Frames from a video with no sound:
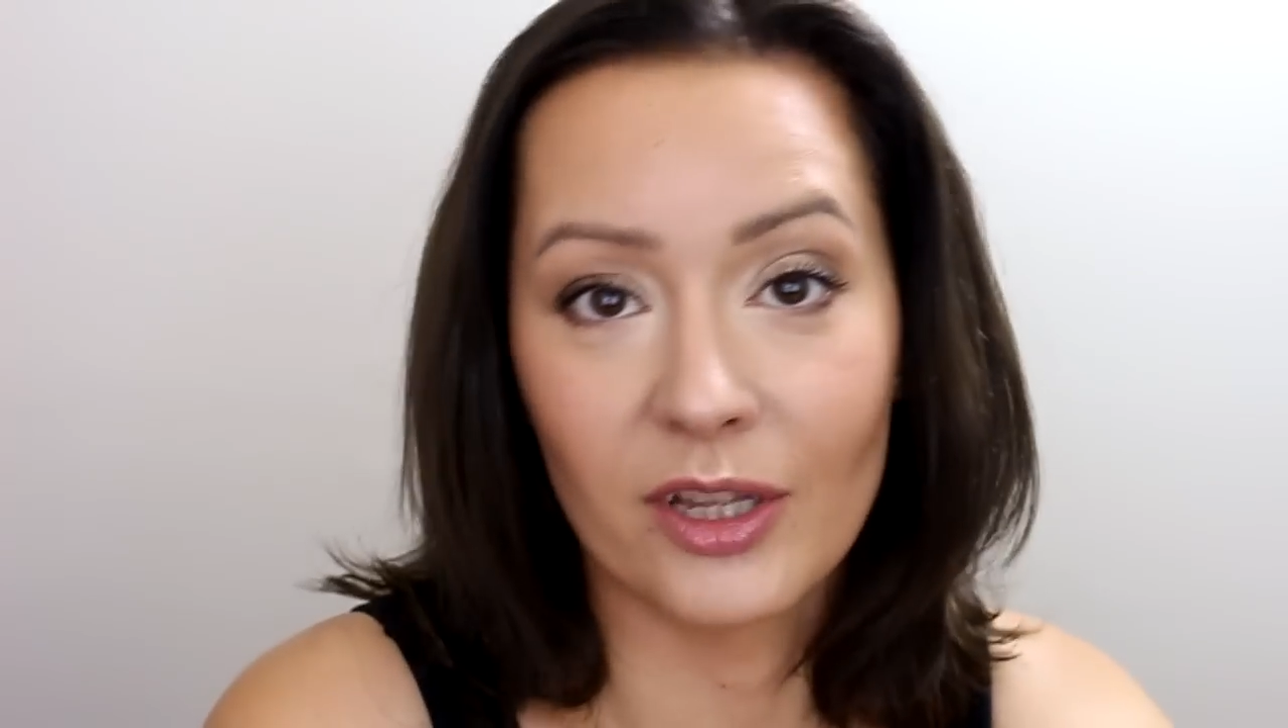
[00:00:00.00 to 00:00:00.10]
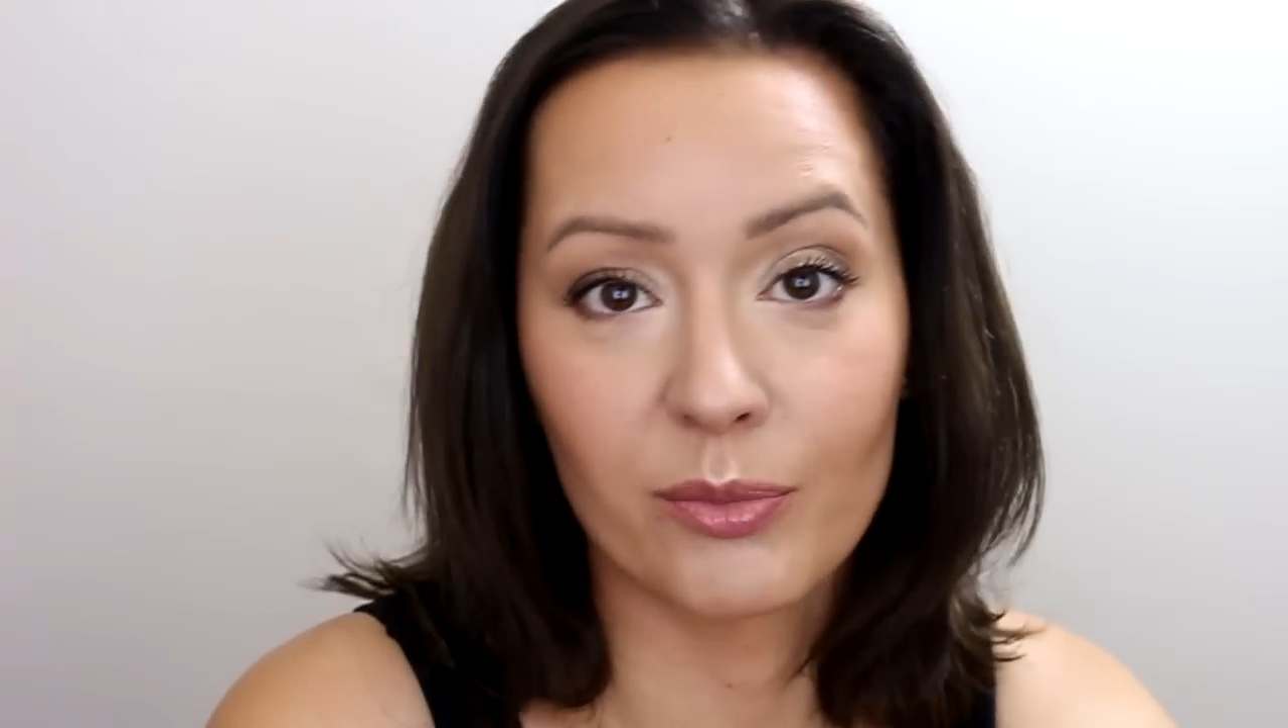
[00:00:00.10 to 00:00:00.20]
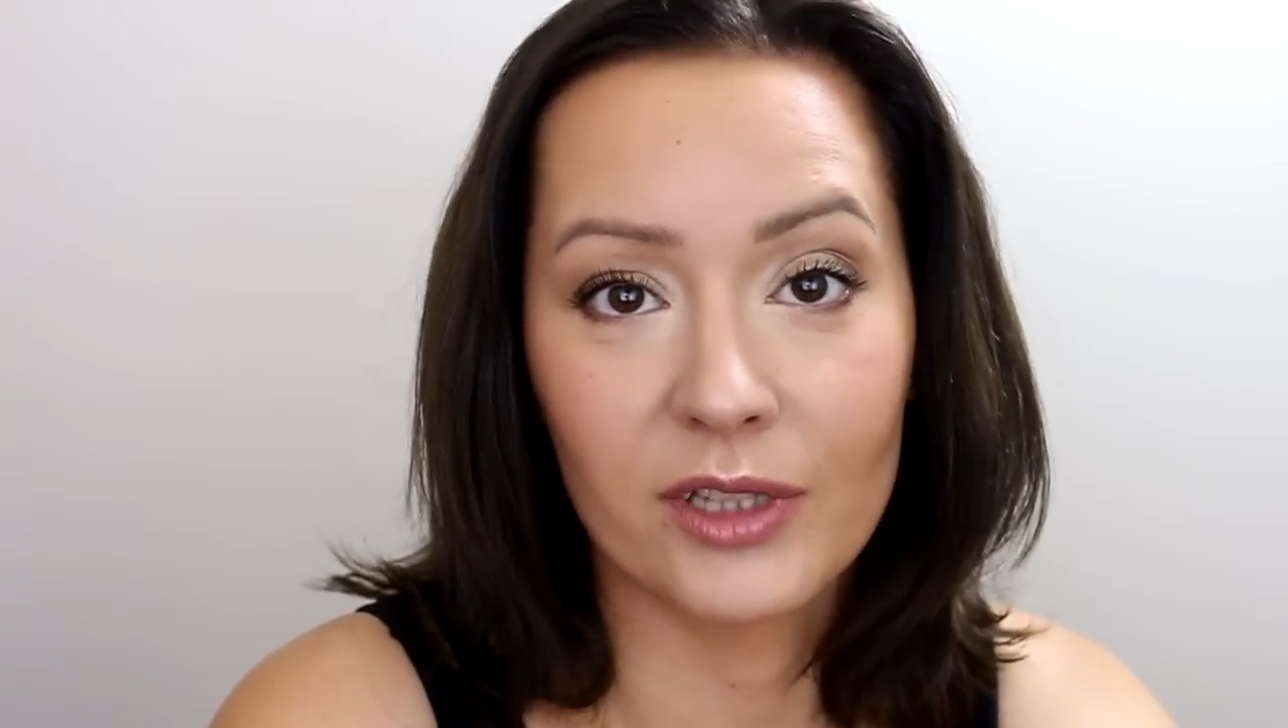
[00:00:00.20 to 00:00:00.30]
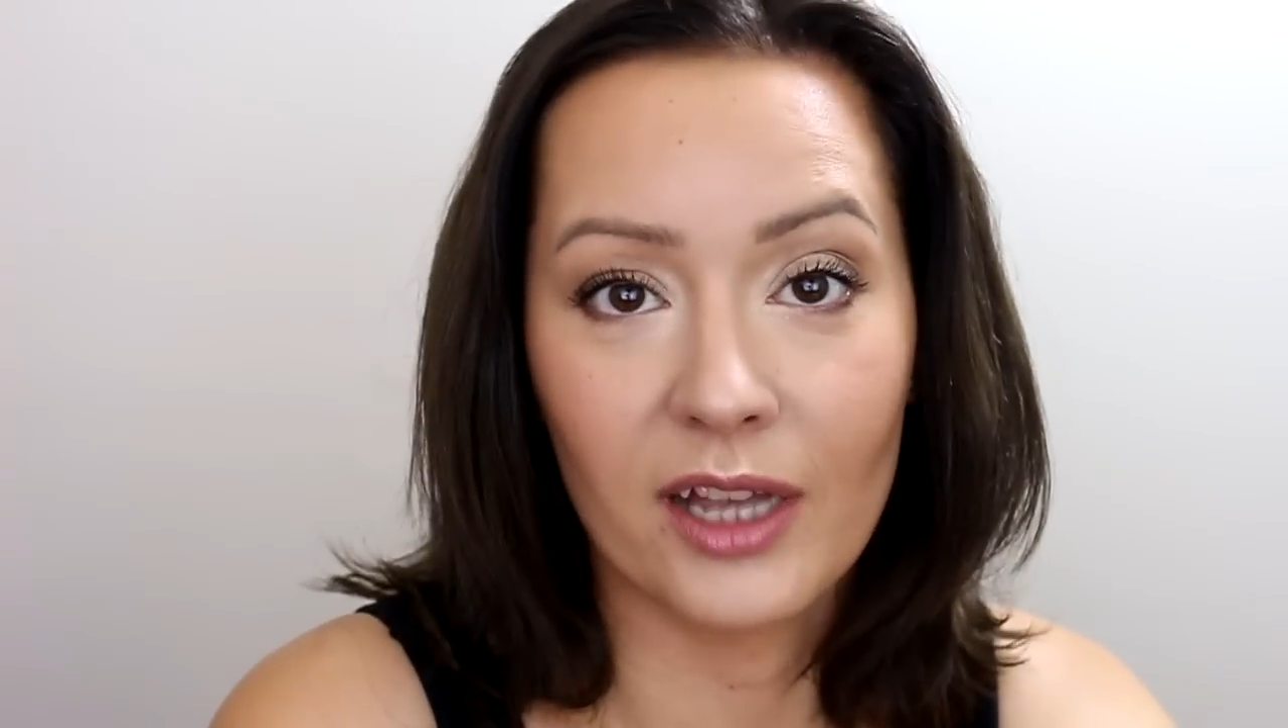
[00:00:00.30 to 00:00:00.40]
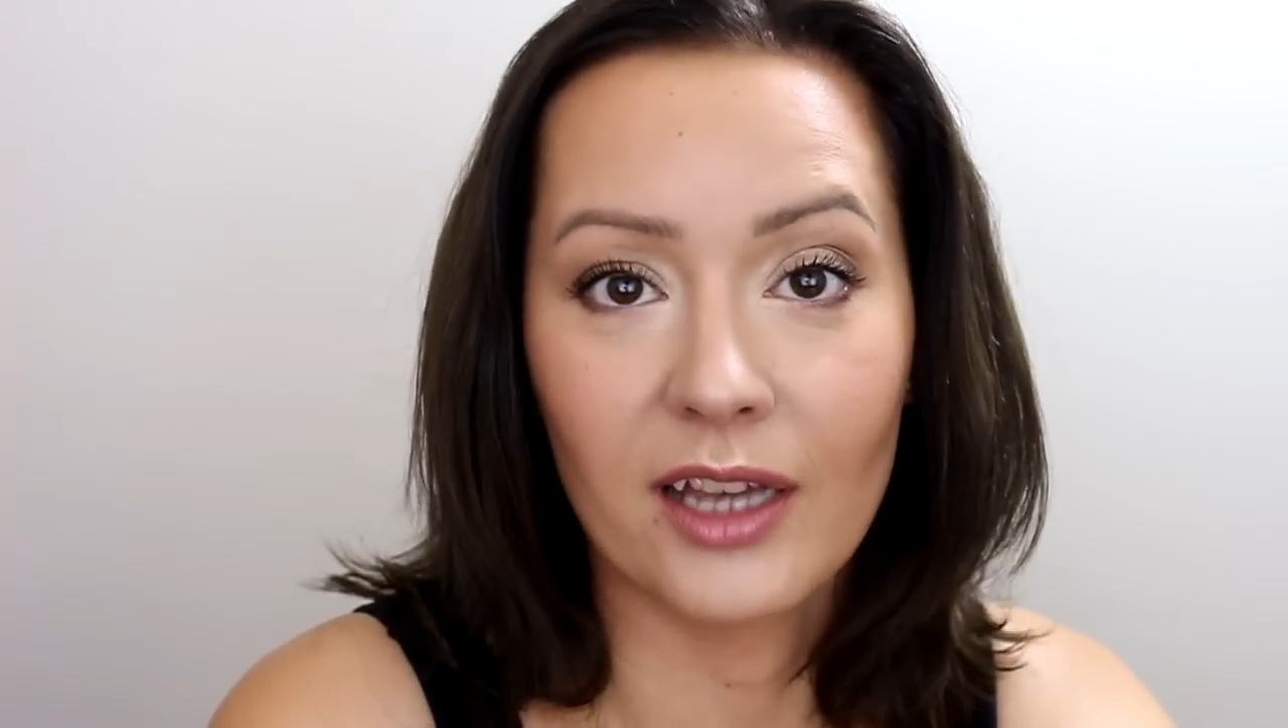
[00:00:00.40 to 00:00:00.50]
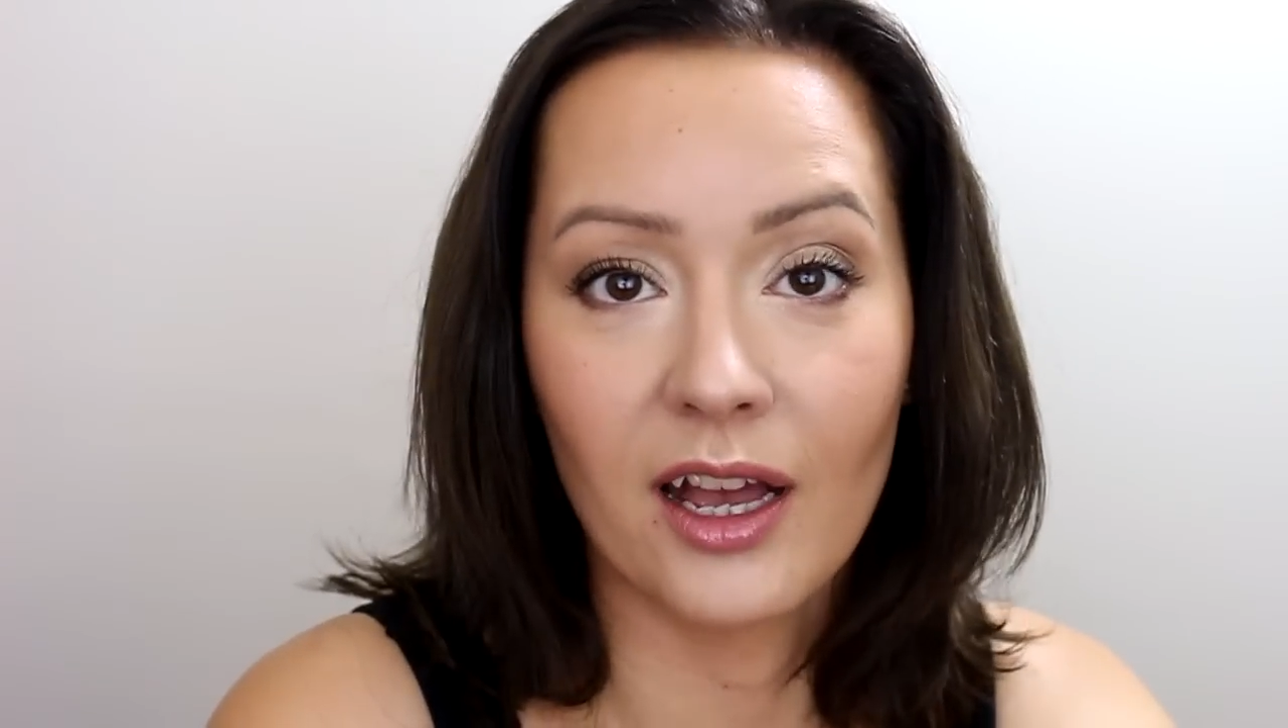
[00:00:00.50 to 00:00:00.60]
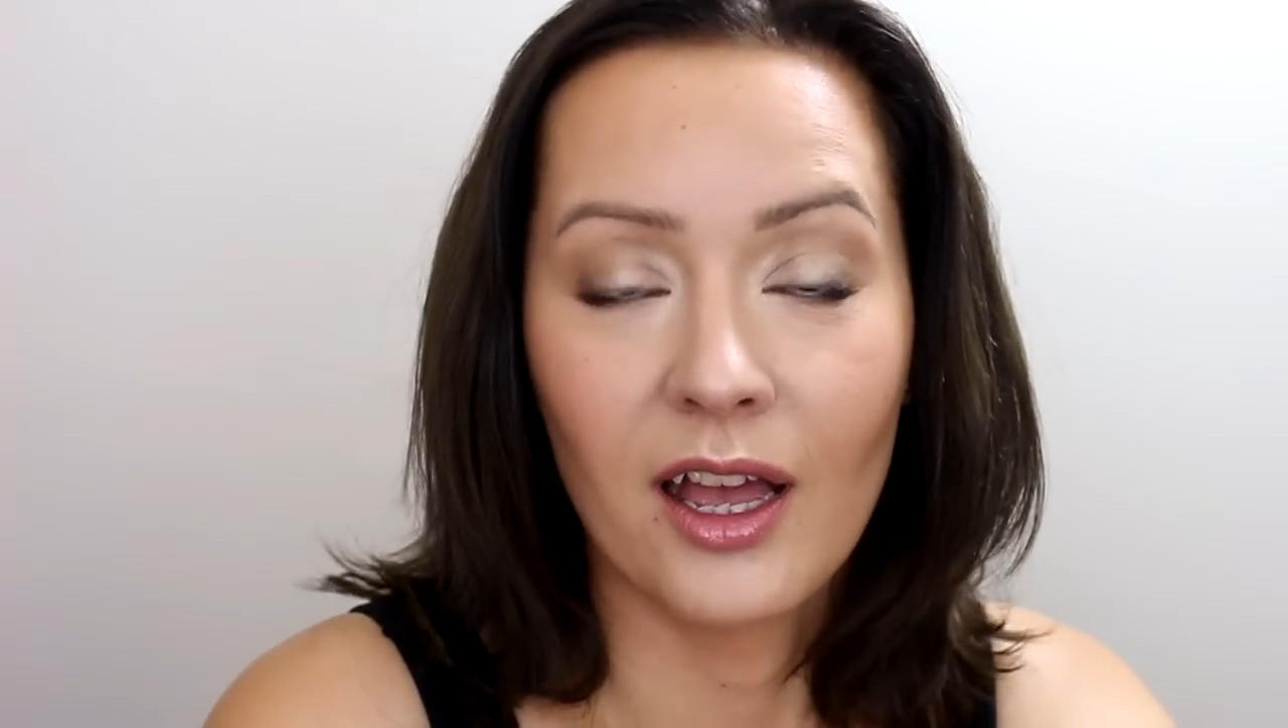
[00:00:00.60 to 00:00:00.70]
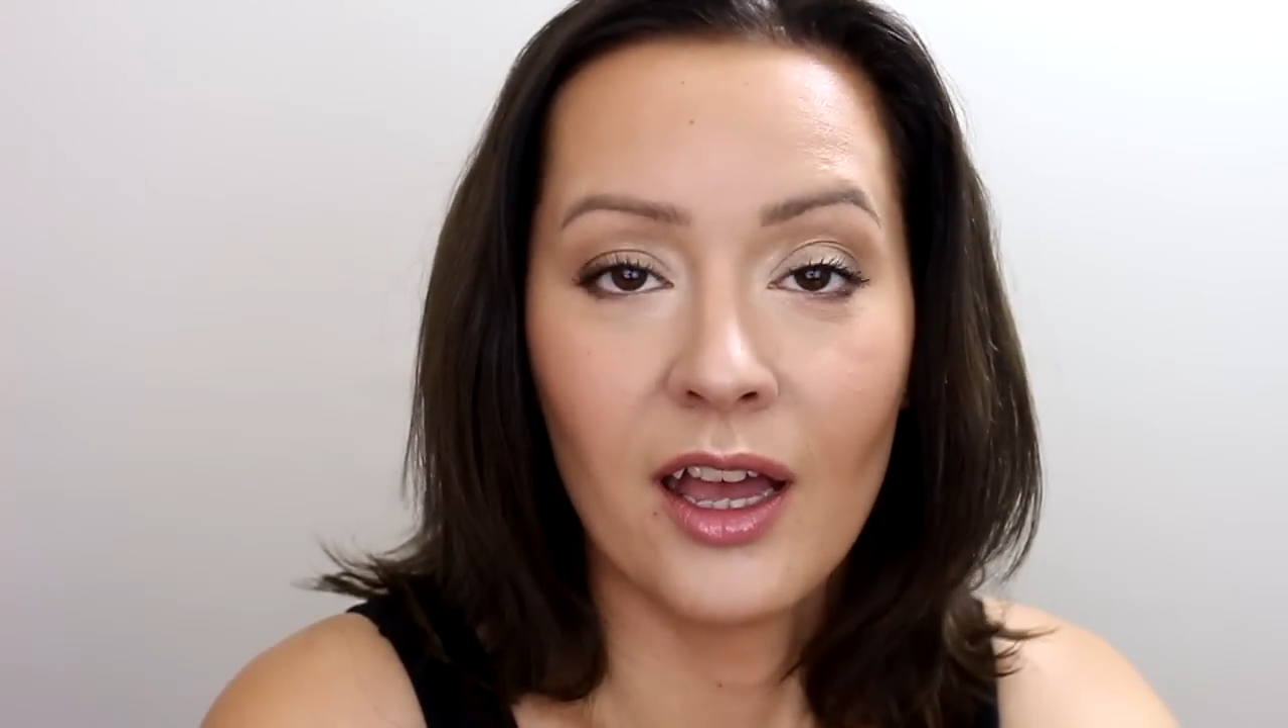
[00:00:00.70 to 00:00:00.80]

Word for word: na pytania,